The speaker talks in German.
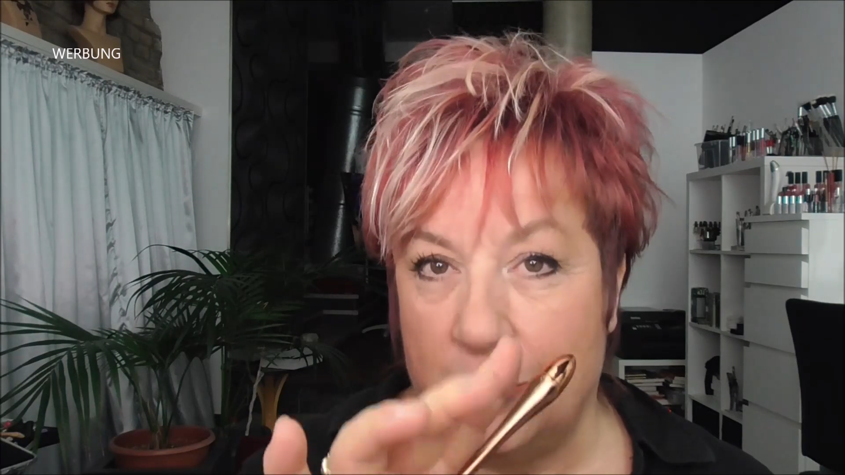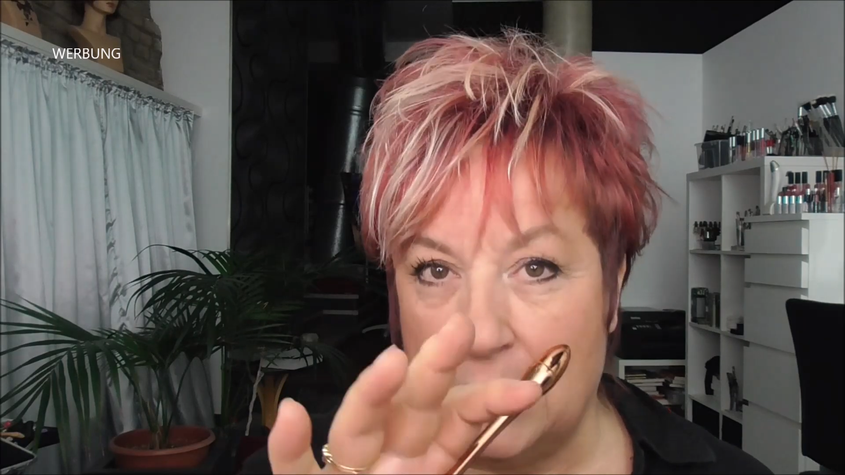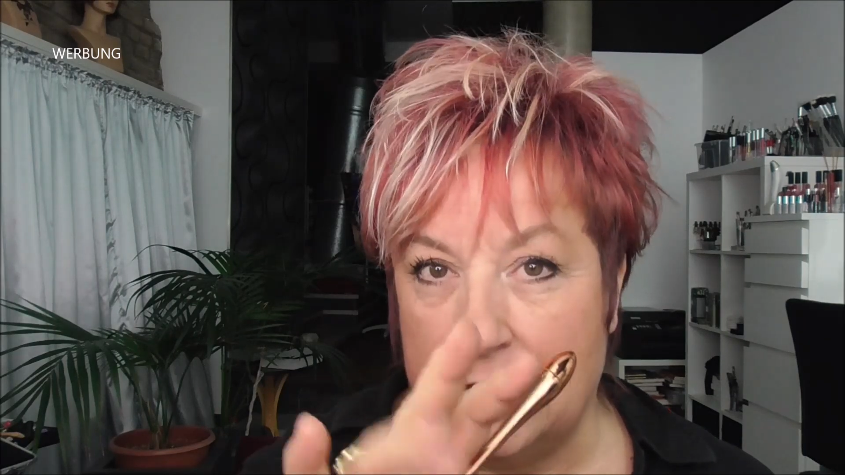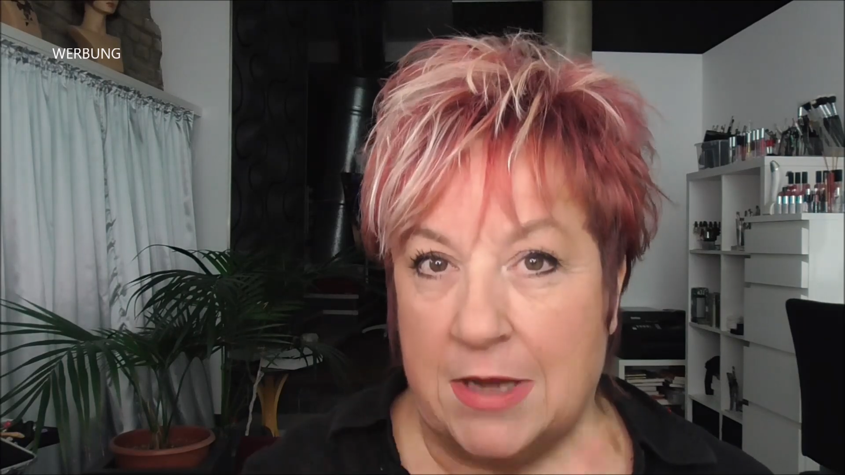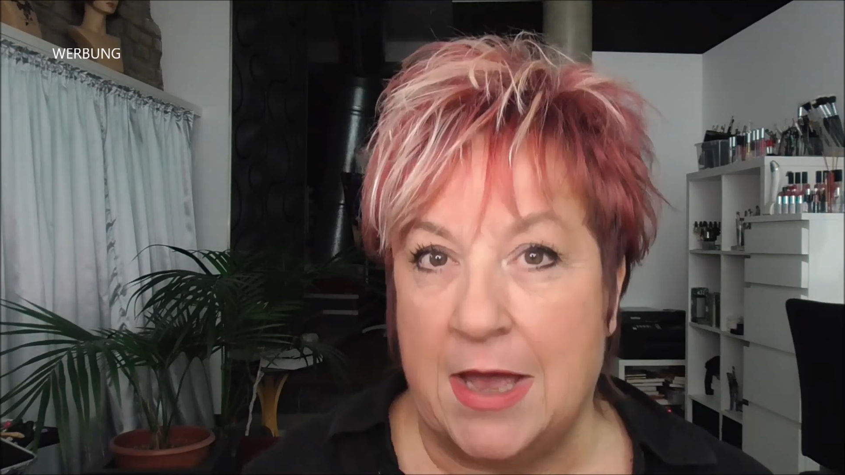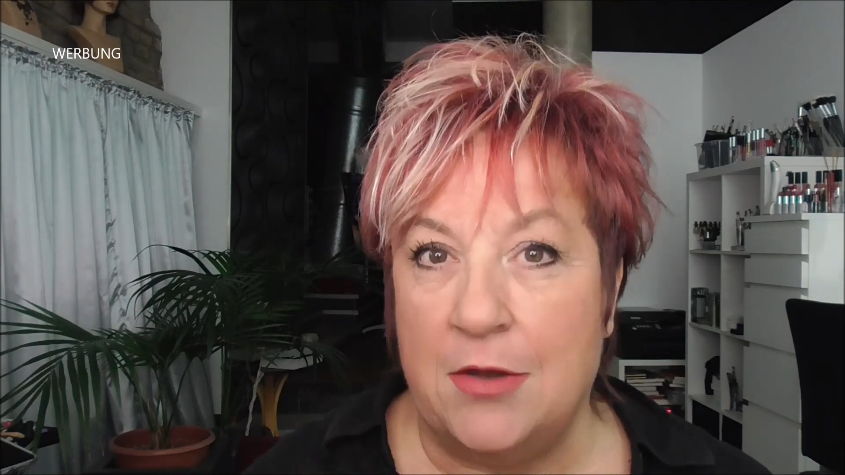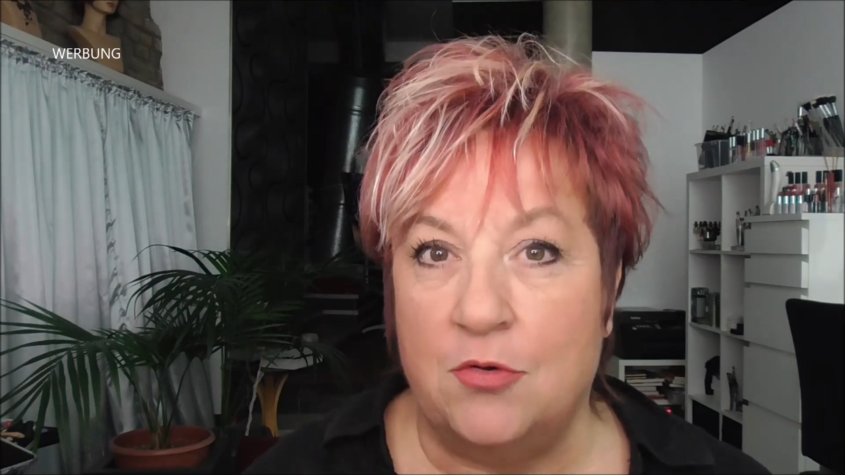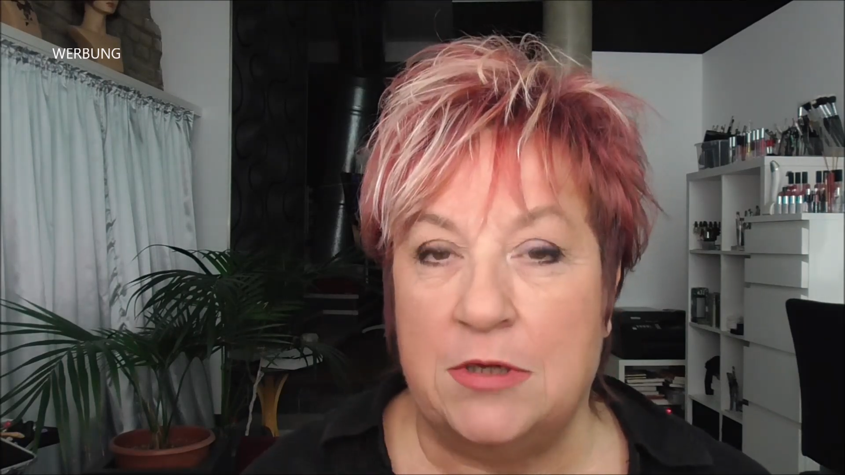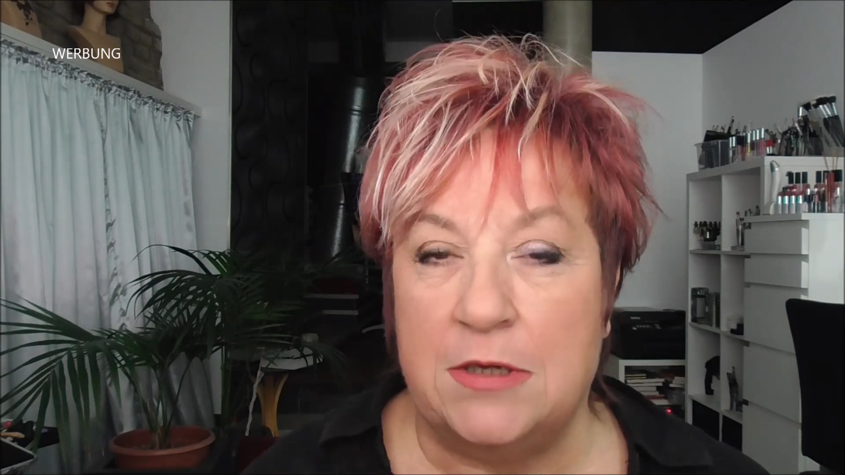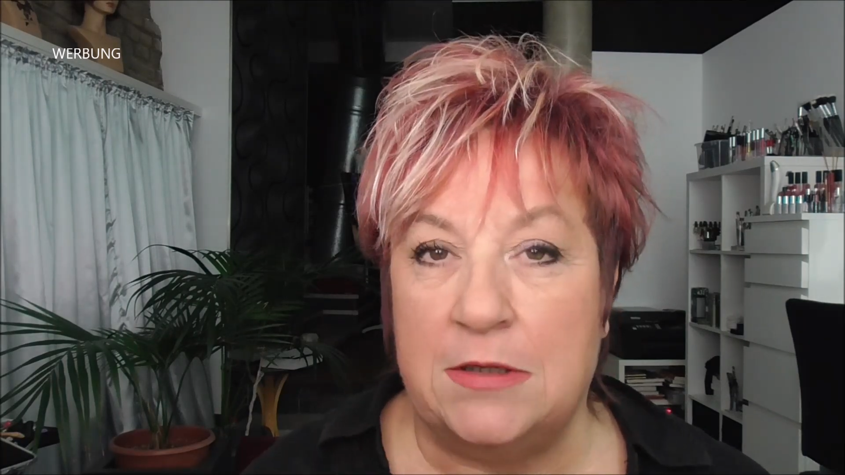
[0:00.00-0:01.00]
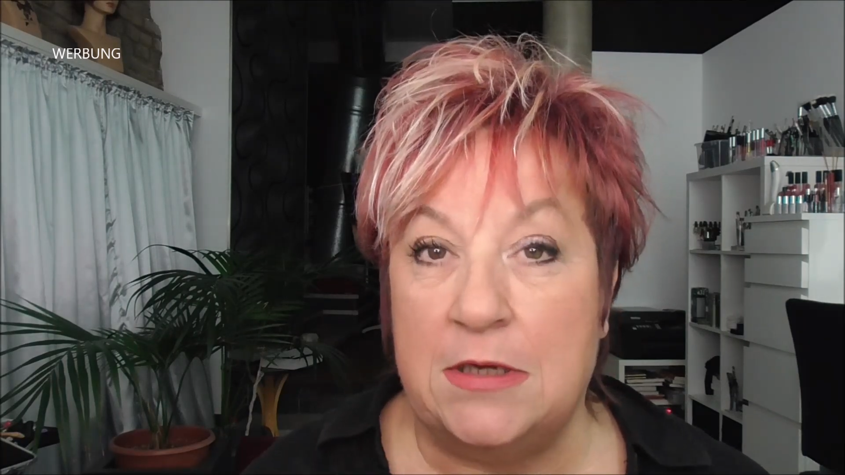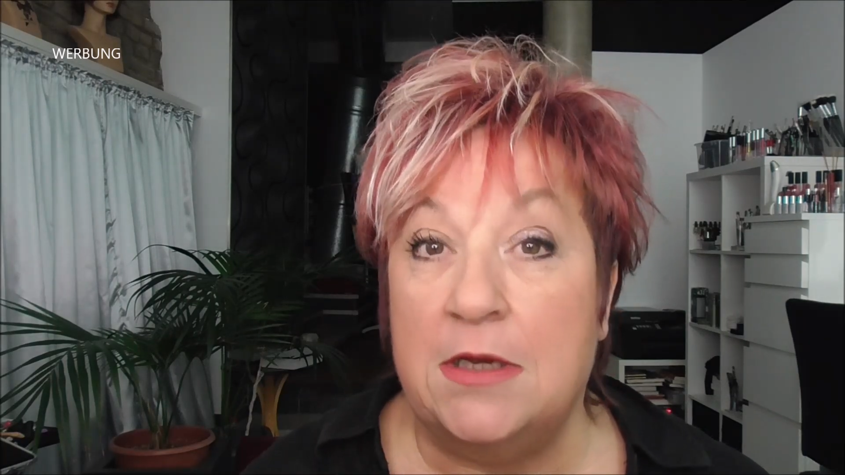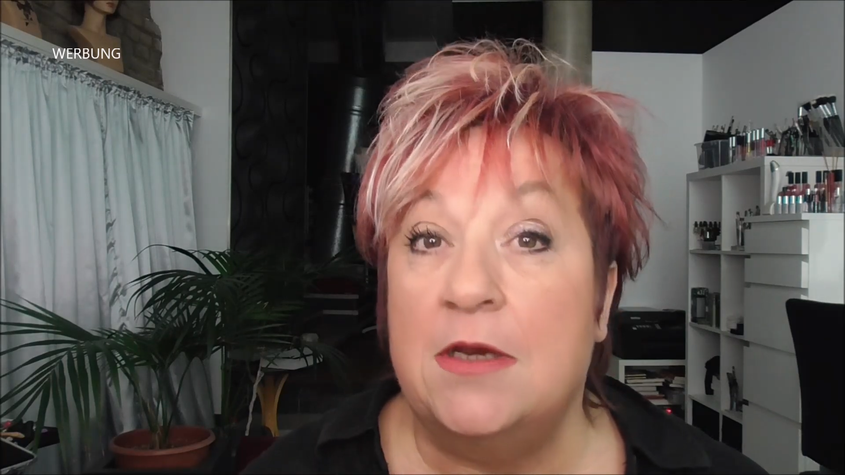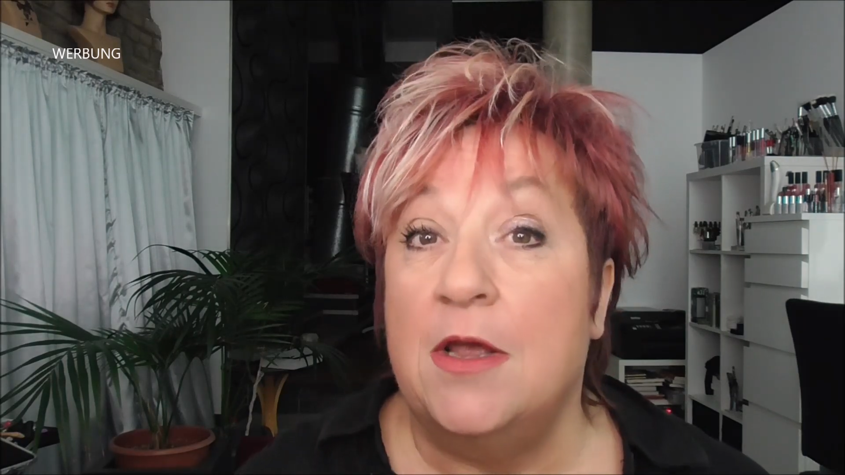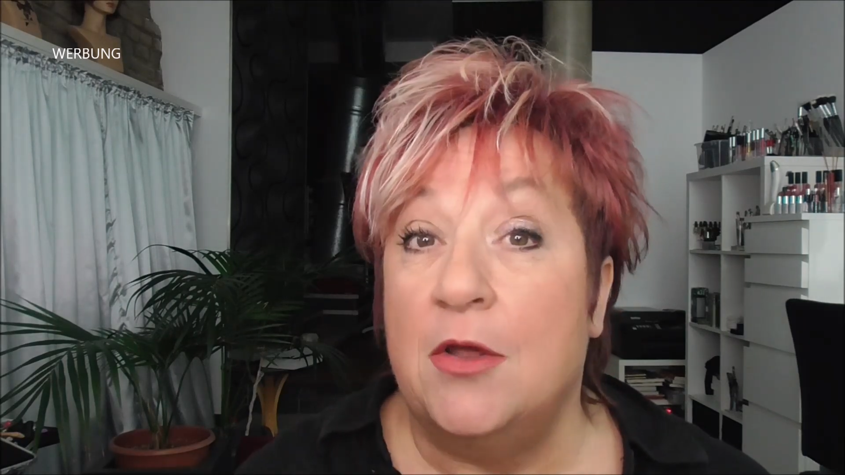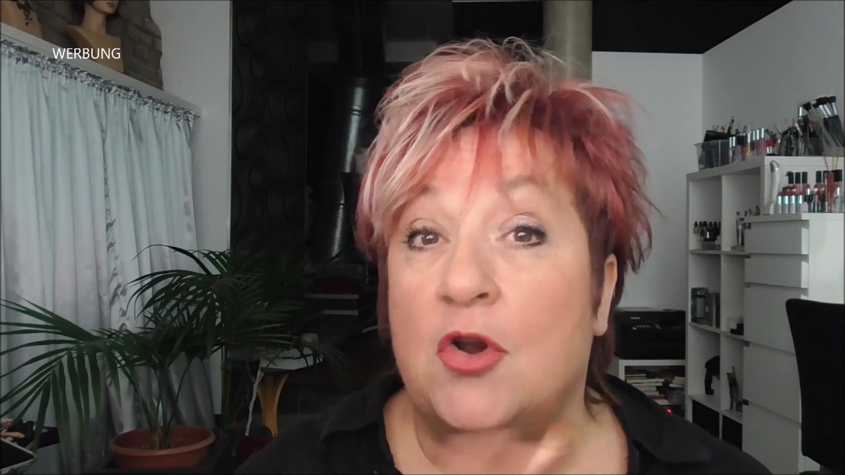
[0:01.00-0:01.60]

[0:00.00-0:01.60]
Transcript: oder drei Utensilien